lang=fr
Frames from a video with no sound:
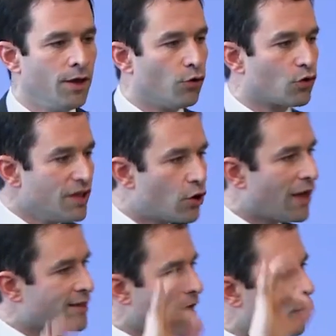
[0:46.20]
Donc
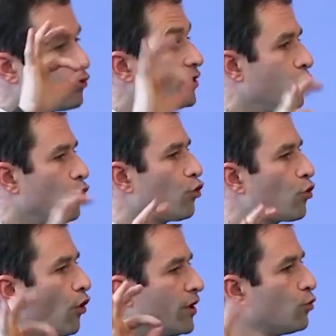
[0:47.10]
Nicolas Sarkozy, à une heure de
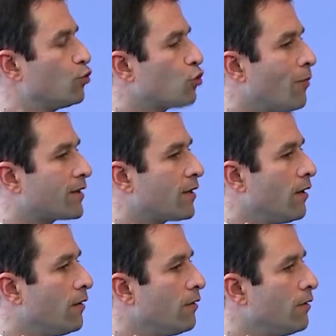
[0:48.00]
grande écoute ce
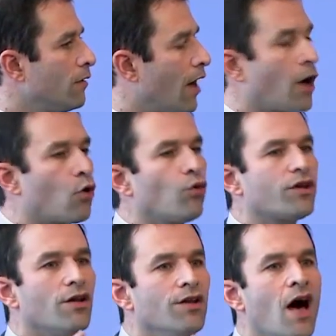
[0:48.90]
matin,
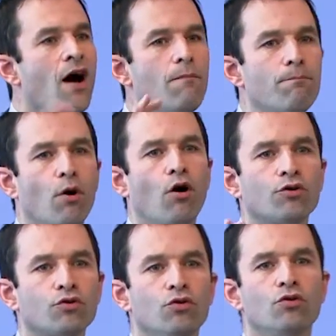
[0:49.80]
raconte
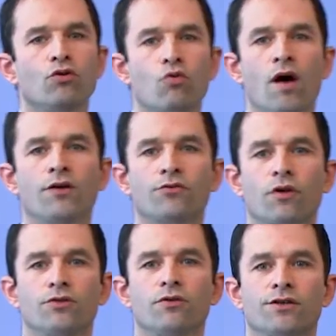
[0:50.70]
n'importe quoi sur
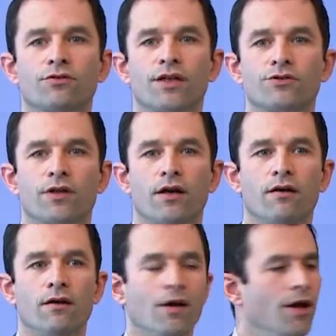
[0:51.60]
l'éducation nationale.
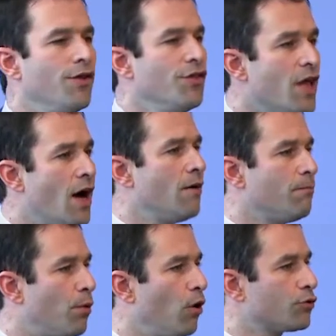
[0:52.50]

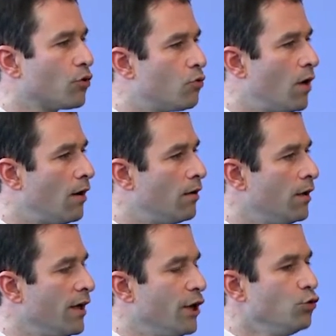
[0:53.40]
N'importe quoi.
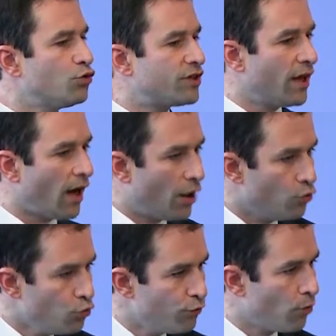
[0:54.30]
Et nous sert un
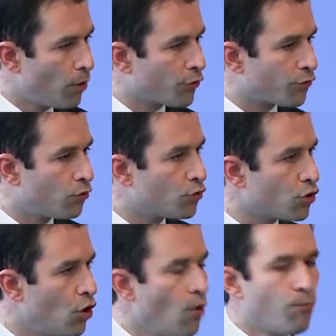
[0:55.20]
nouveau mensonge
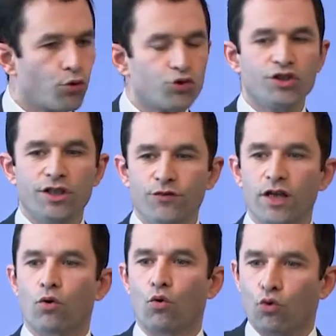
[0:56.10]
pour justifier
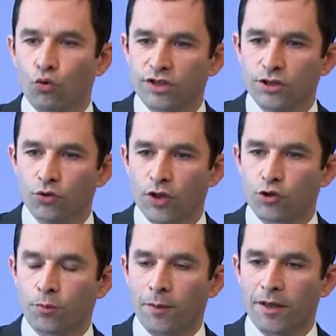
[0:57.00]
qu'on continue à
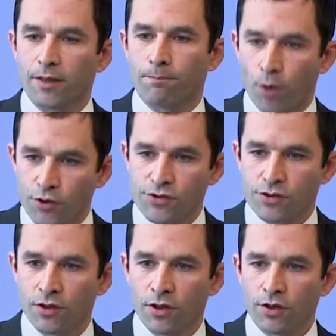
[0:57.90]
supprimer des
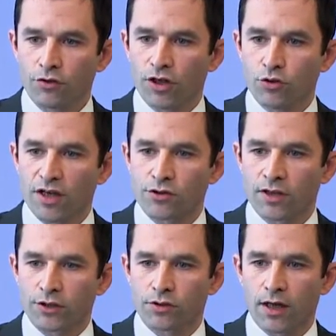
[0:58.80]
postes dans l'éducation
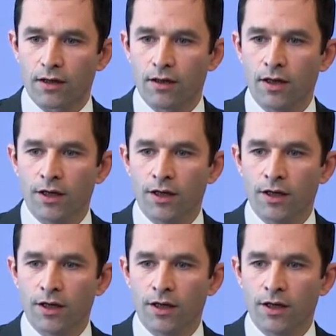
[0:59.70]
nationale.